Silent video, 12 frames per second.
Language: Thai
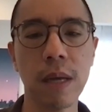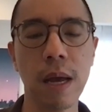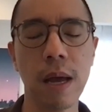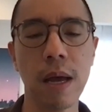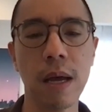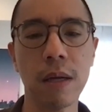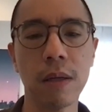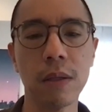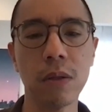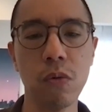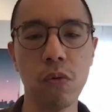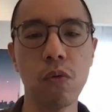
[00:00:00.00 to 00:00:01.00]
จะ
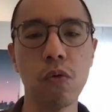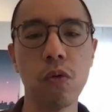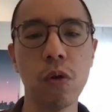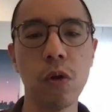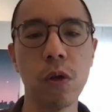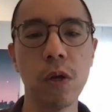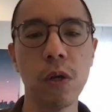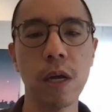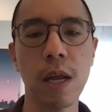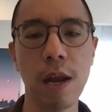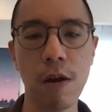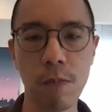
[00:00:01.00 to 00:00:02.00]
อยู่
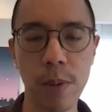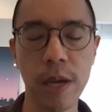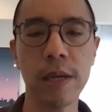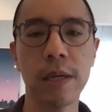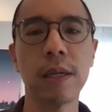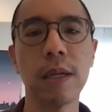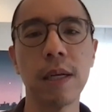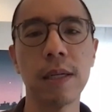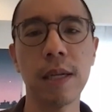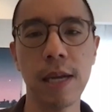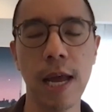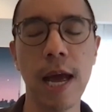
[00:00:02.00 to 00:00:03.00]
กับเราไป
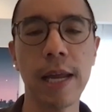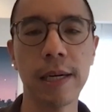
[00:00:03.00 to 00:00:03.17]
นา